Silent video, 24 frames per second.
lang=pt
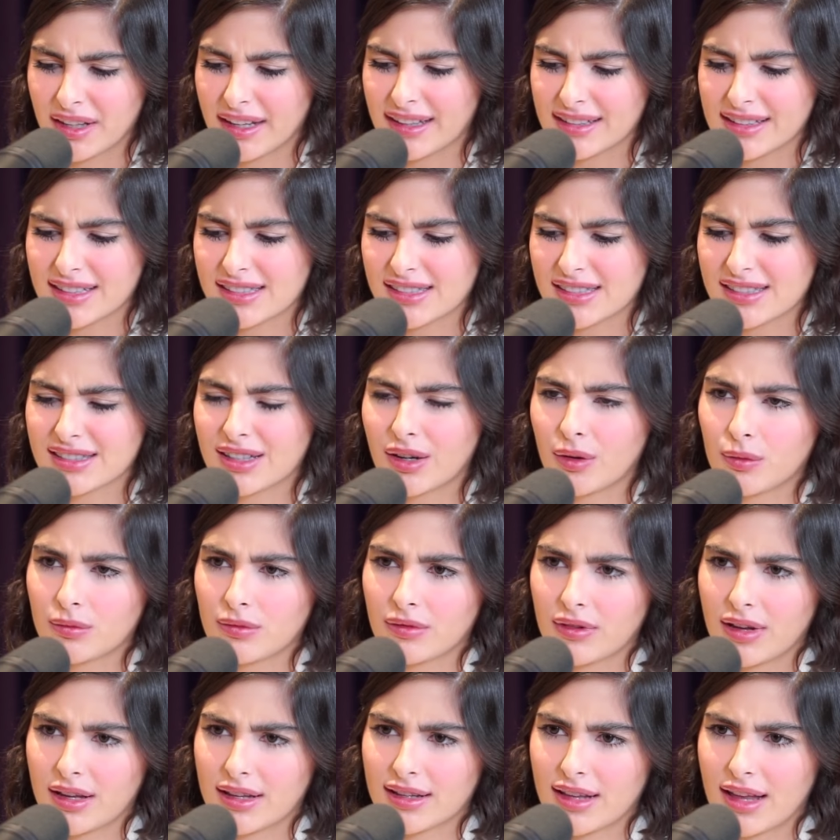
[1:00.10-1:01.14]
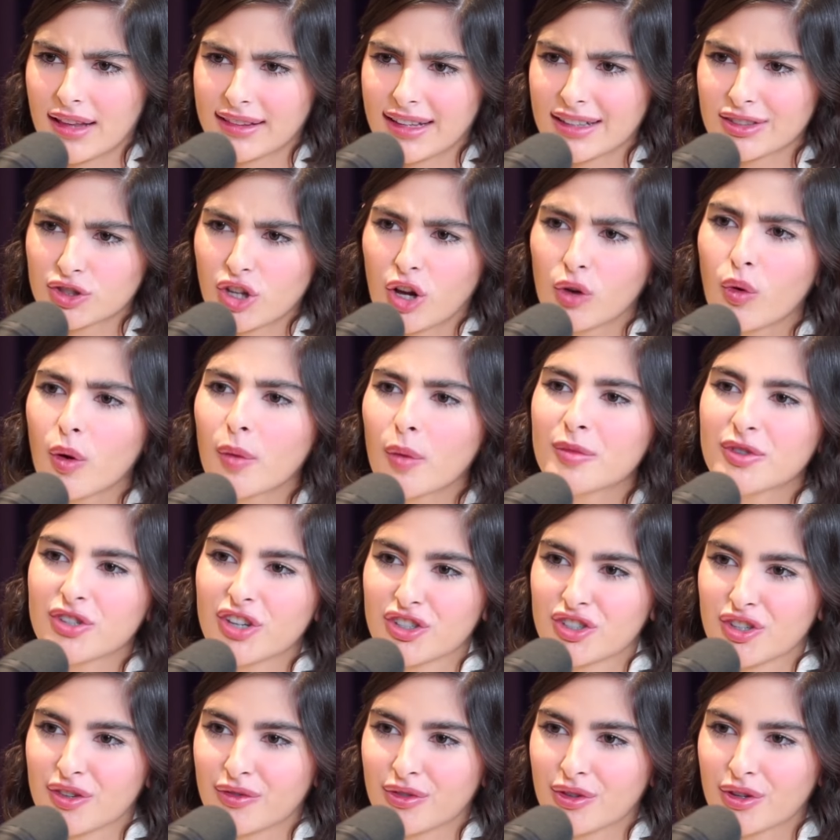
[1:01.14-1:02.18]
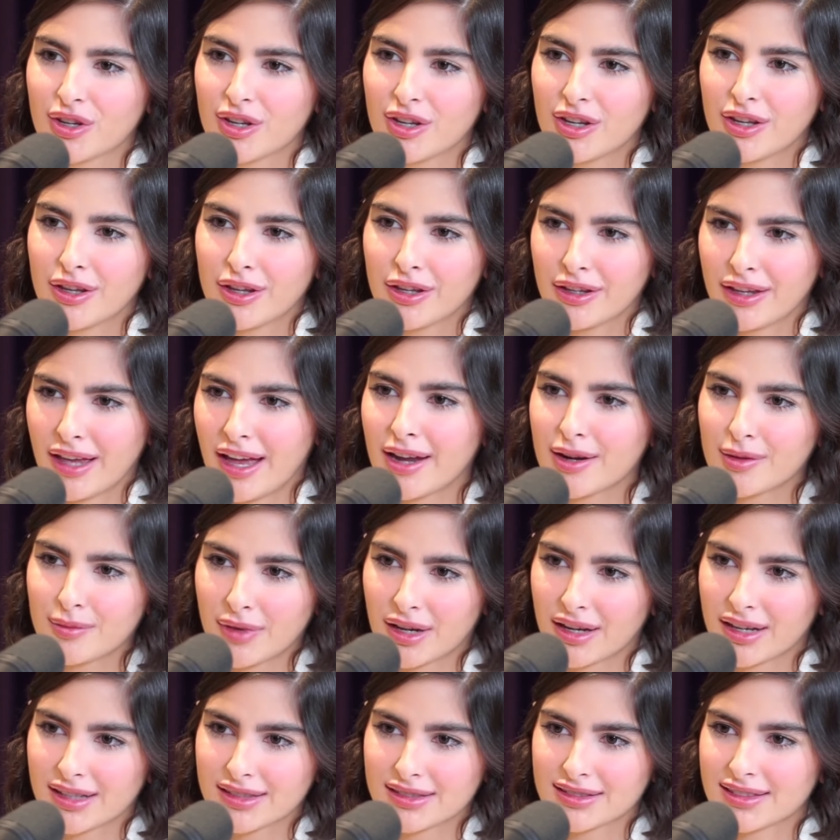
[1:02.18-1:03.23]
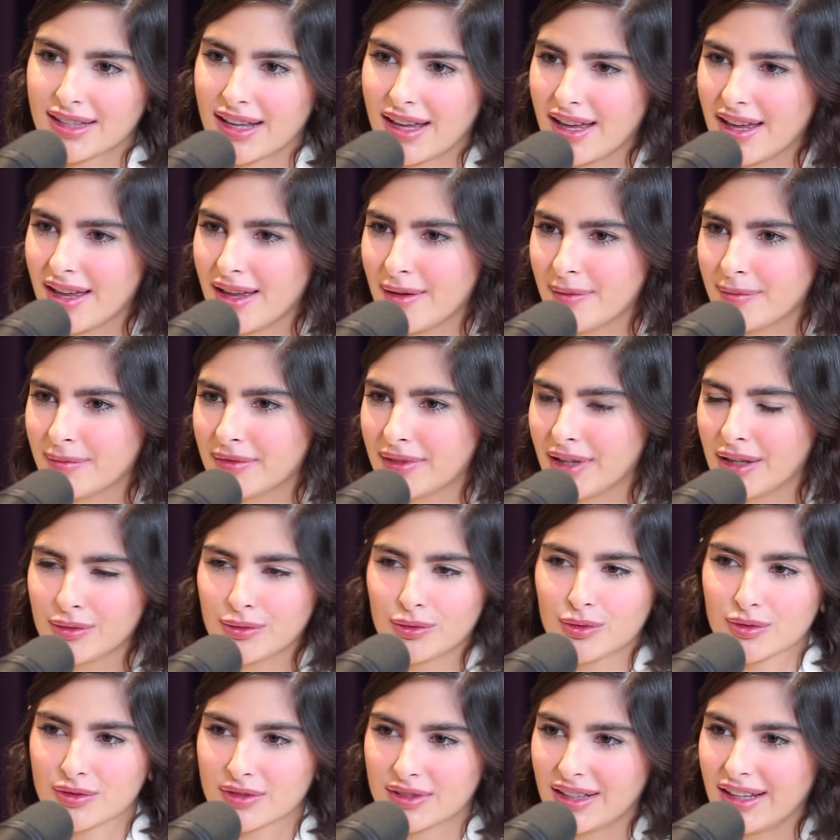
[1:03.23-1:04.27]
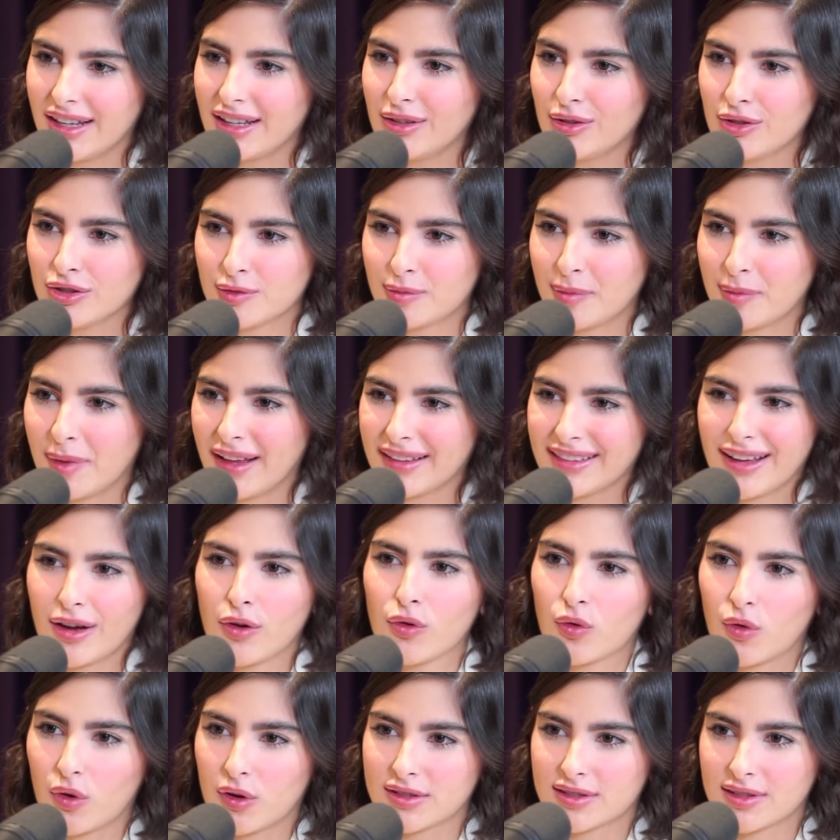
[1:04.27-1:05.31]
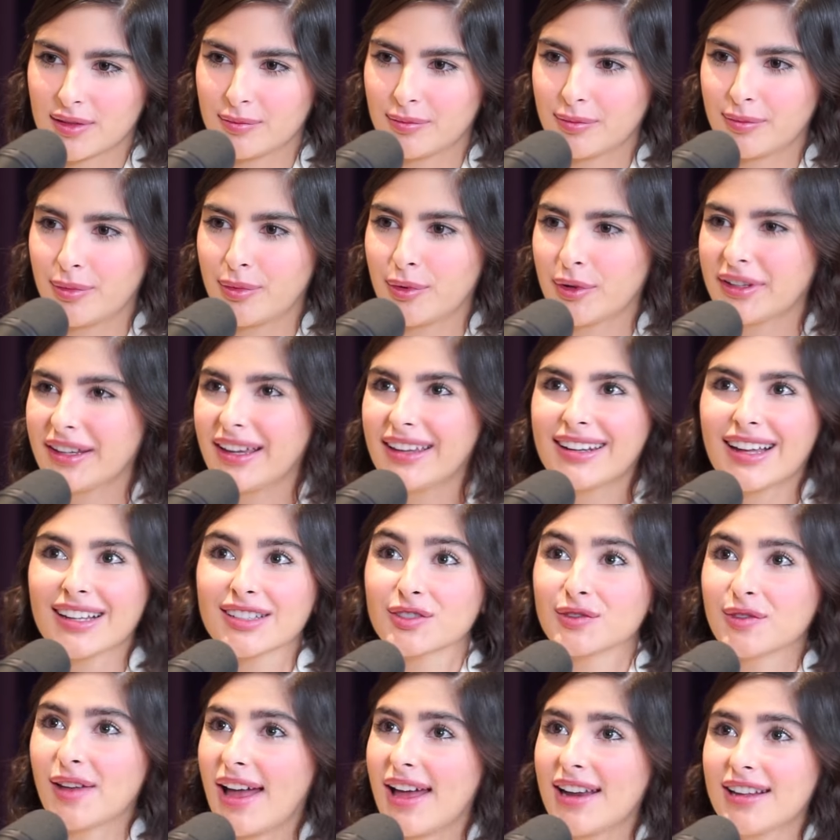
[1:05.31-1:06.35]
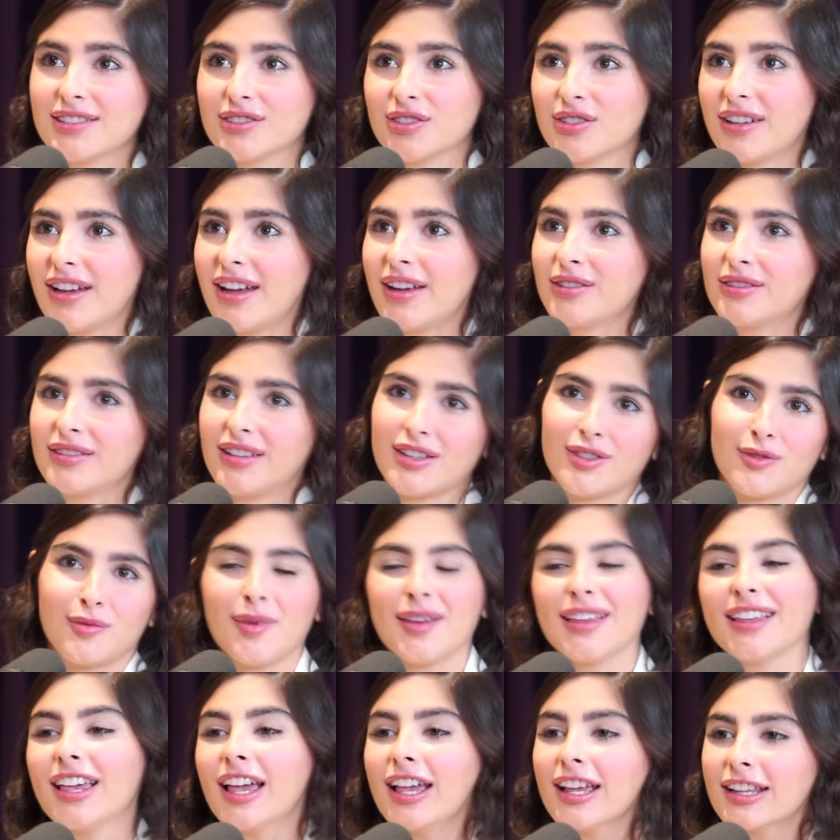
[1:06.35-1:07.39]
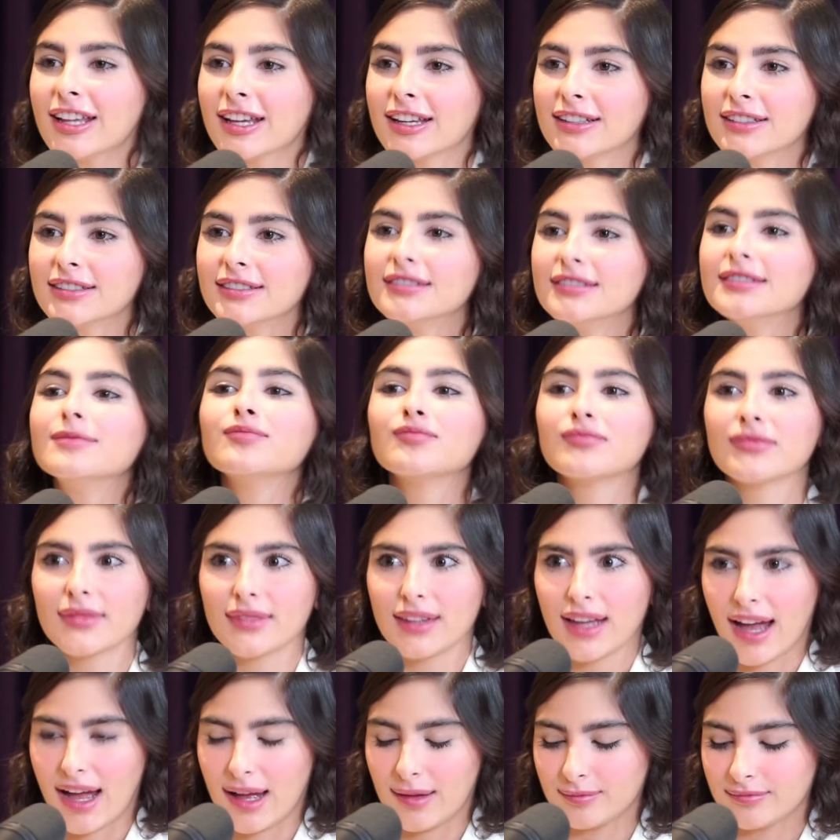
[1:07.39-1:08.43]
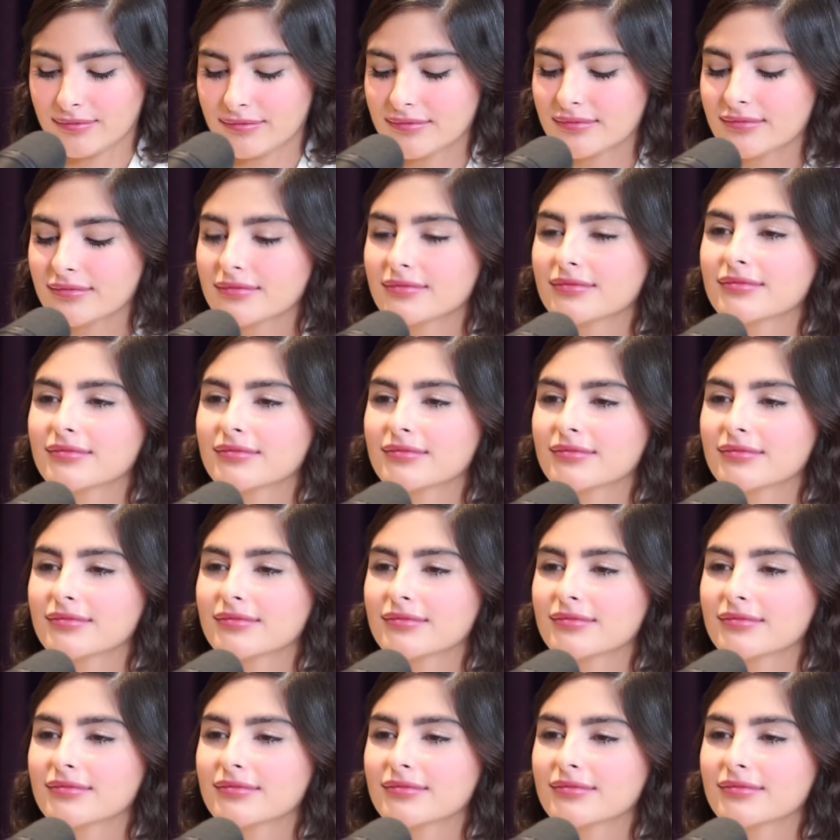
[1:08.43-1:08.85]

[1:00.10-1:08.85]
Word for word: tem a decisão. É, é tem só um objetivo. Quero emagrecer tantos quilos para uhum. tal coisa. Porque nas férias eu quero estar tá de biquíni. Tá.